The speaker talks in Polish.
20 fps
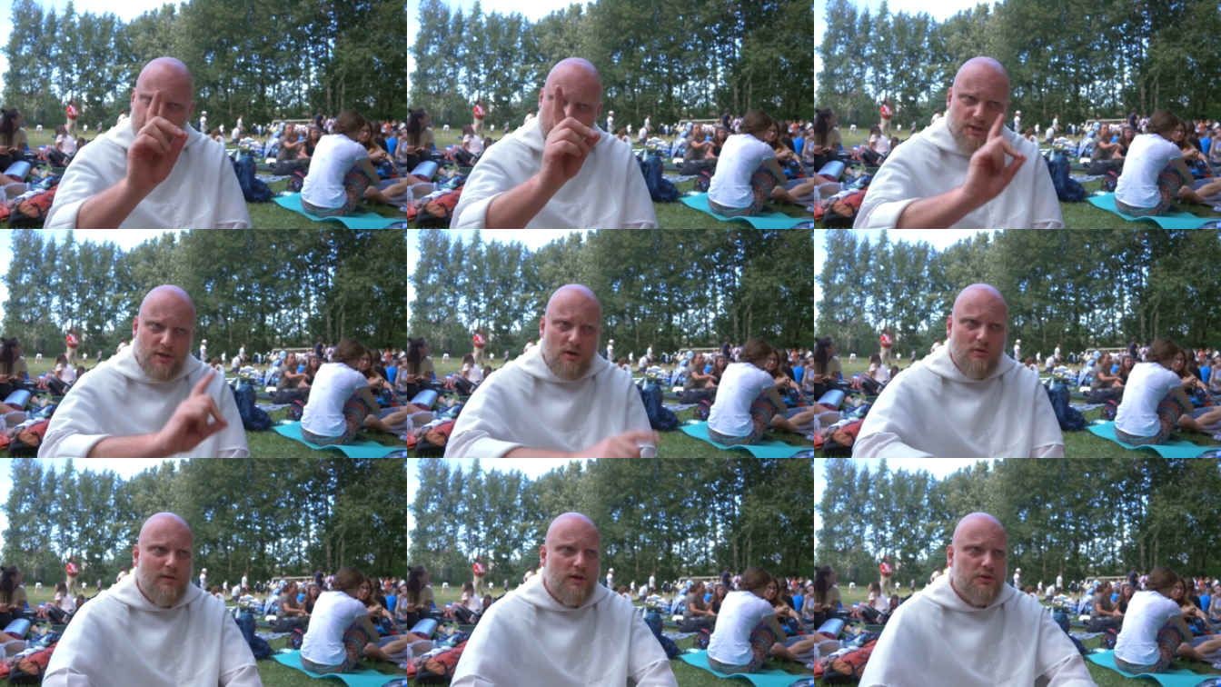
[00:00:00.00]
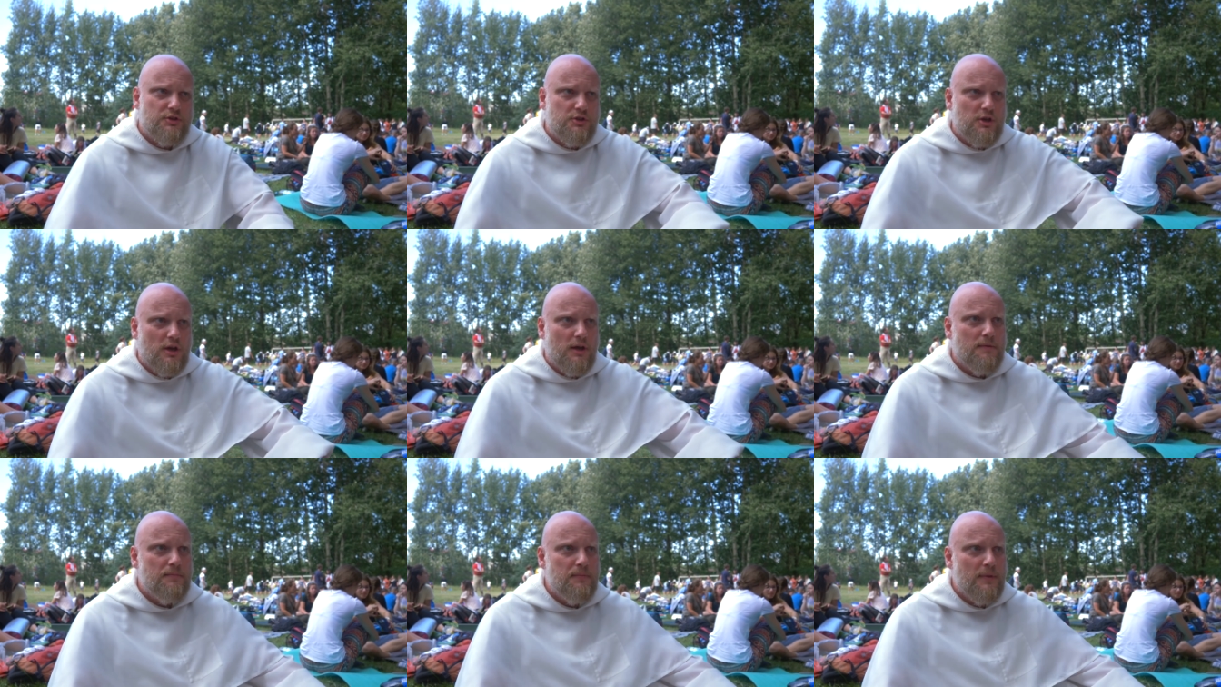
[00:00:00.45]
I
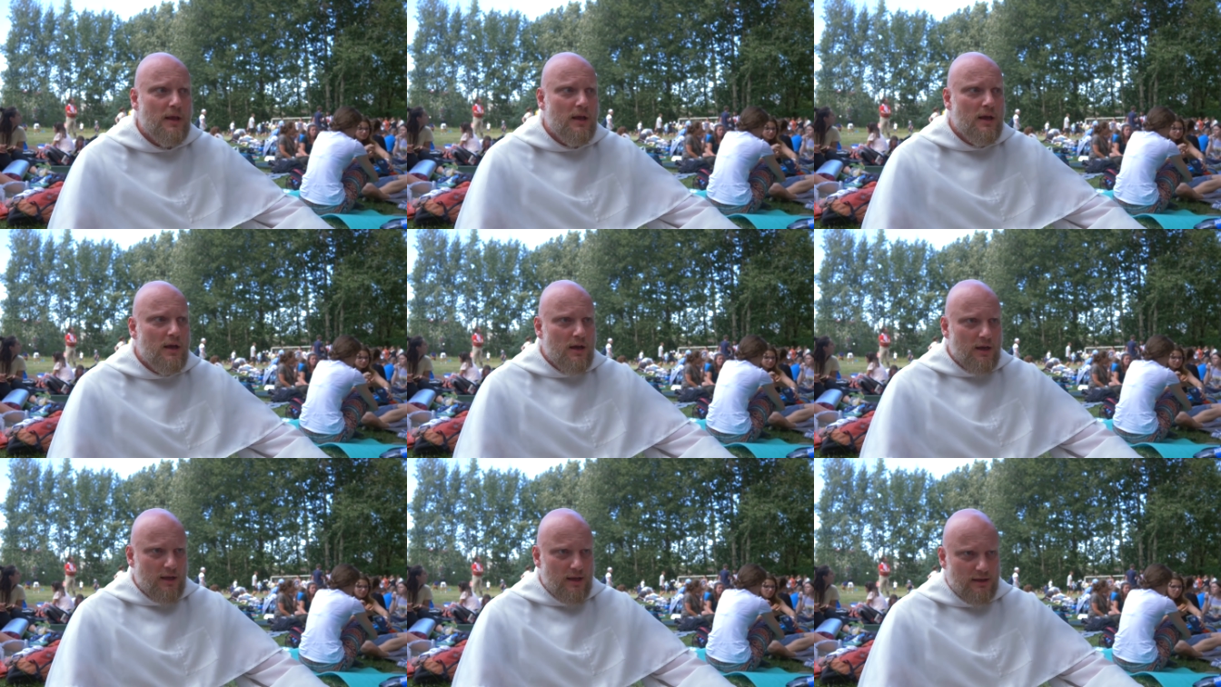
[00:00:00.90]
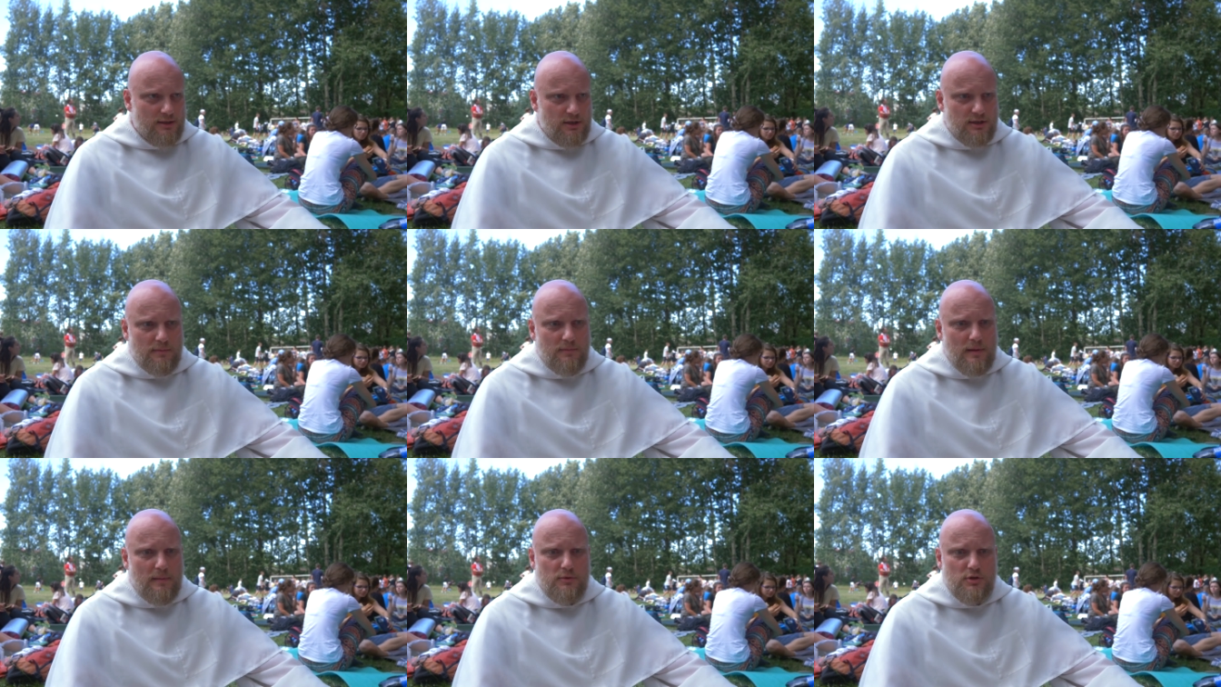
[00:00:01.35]
zauważcie, jak
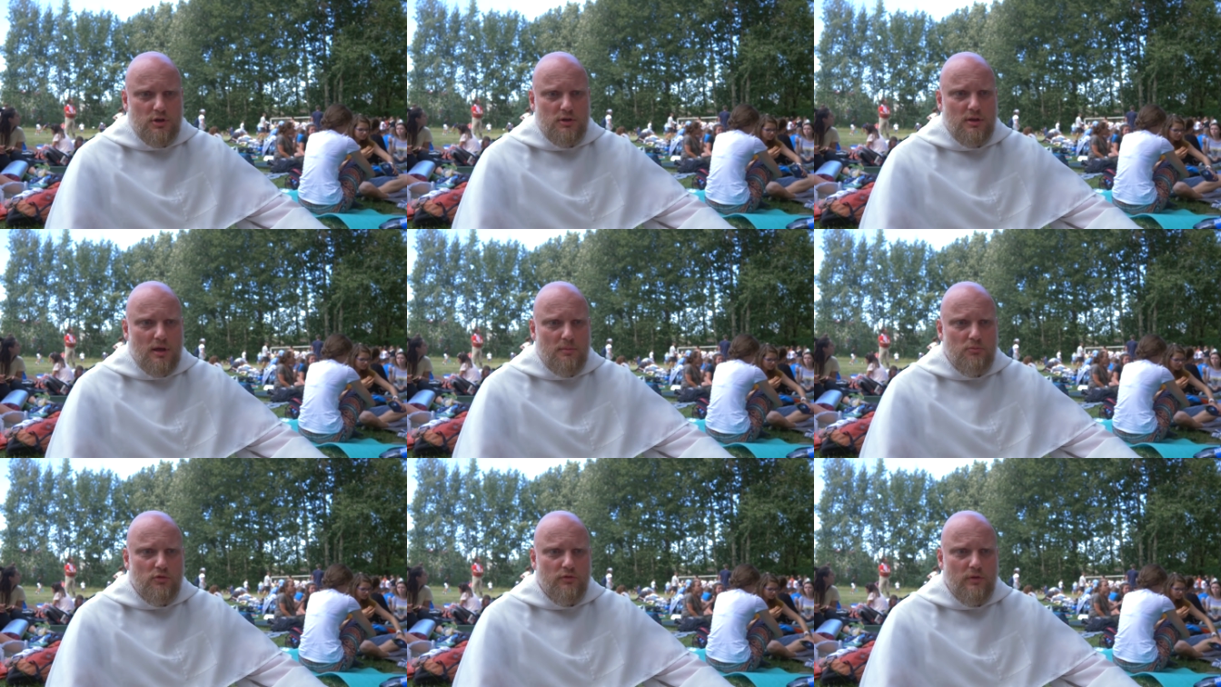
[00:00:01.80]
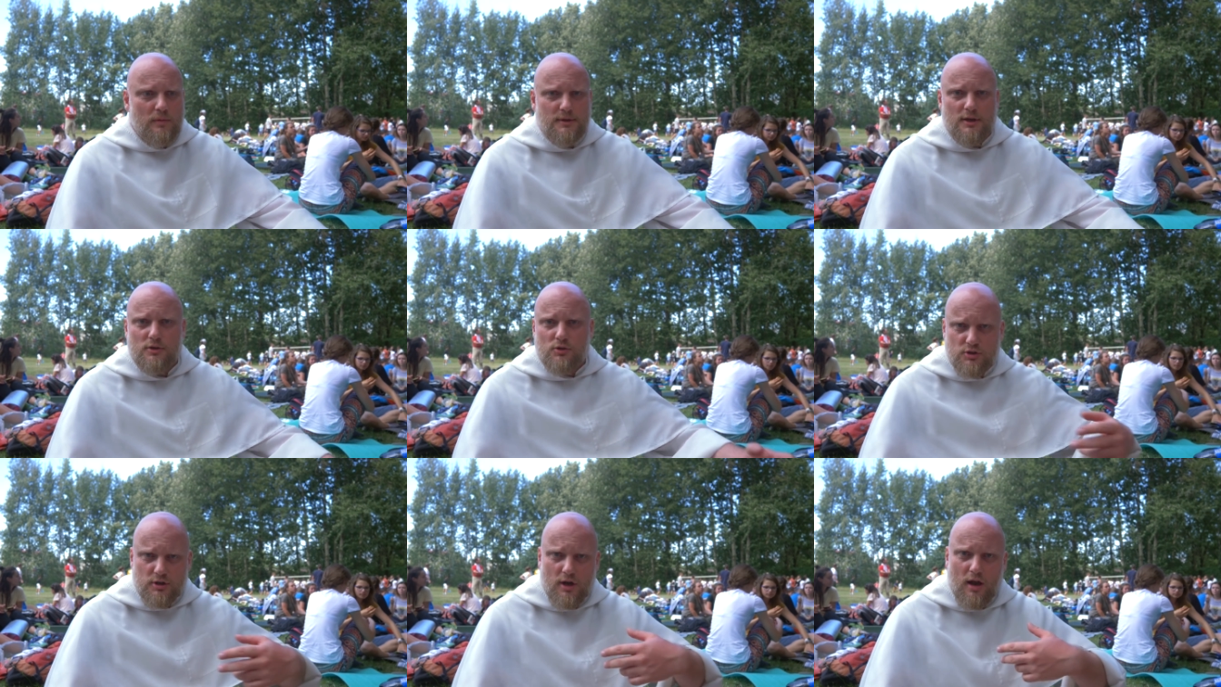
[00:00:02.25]
czasem nam, nam mówią,
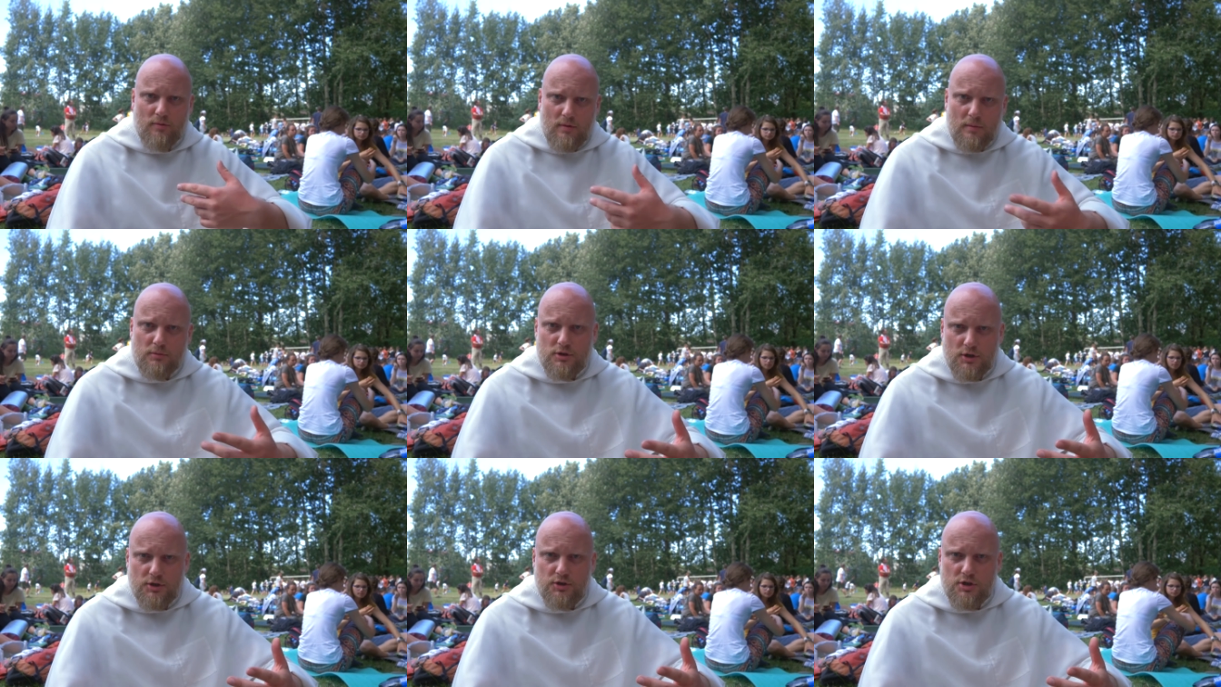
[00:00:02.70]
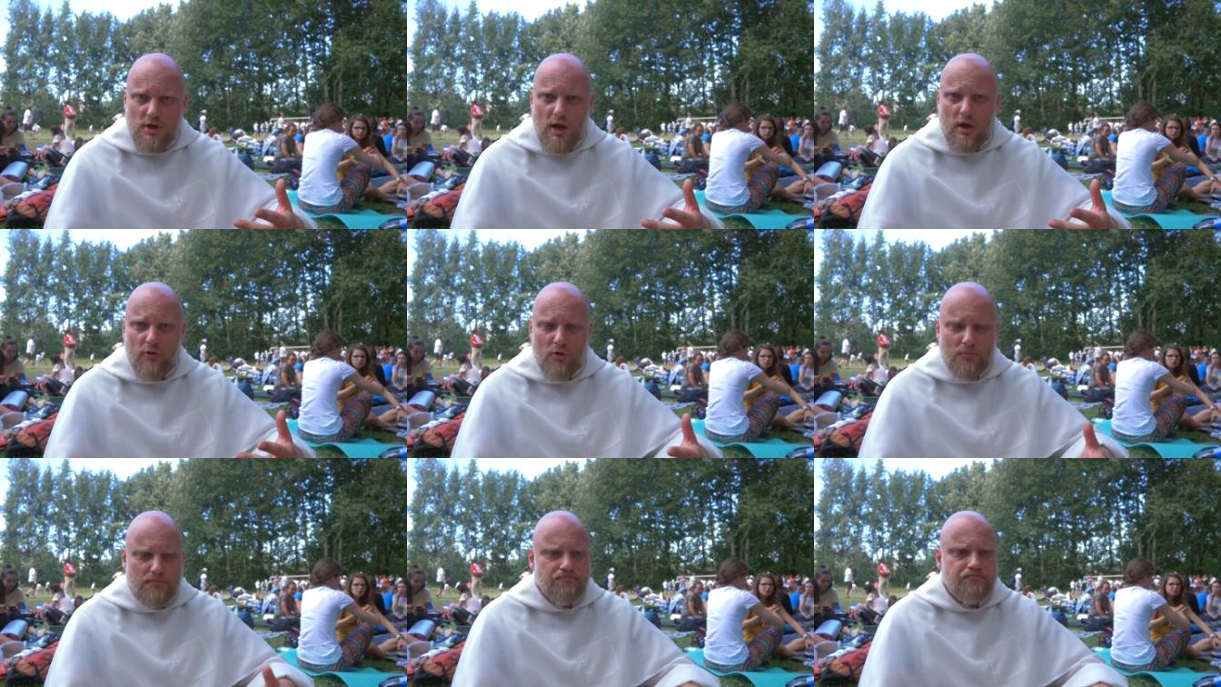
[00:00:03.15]
zarzucają nam
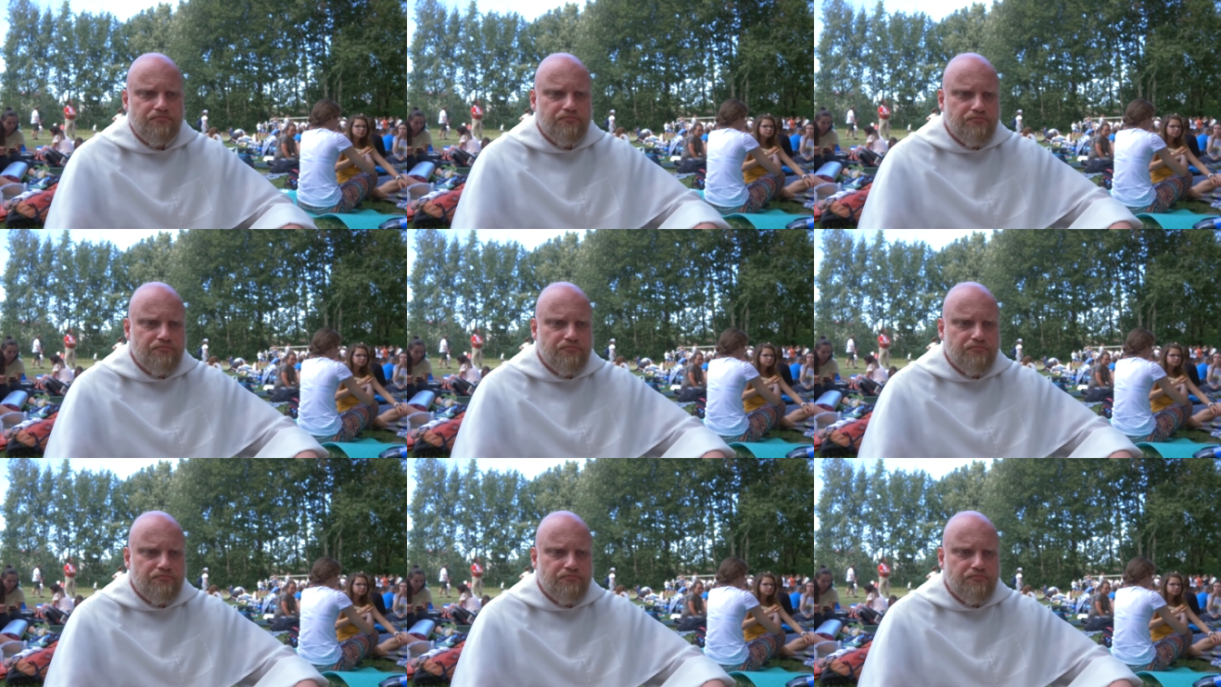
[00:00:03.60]
chrześcijanom,